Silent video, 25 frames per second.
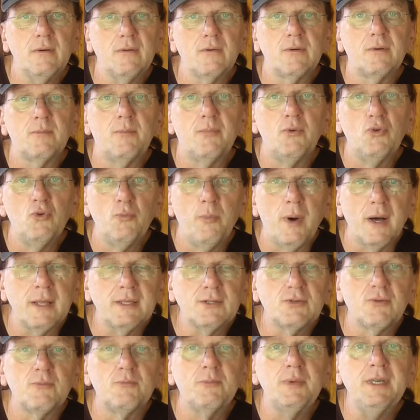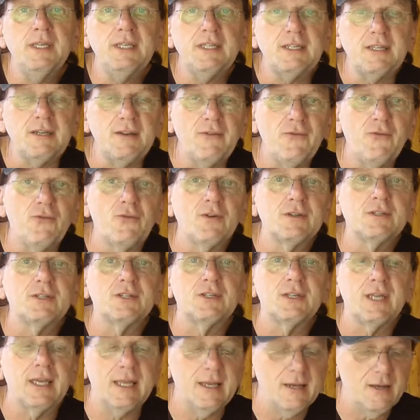und blubbert so ein bisschen vor
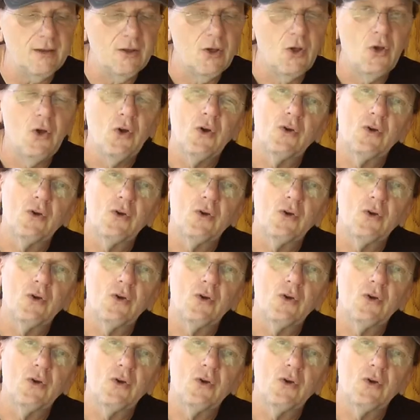sich hin.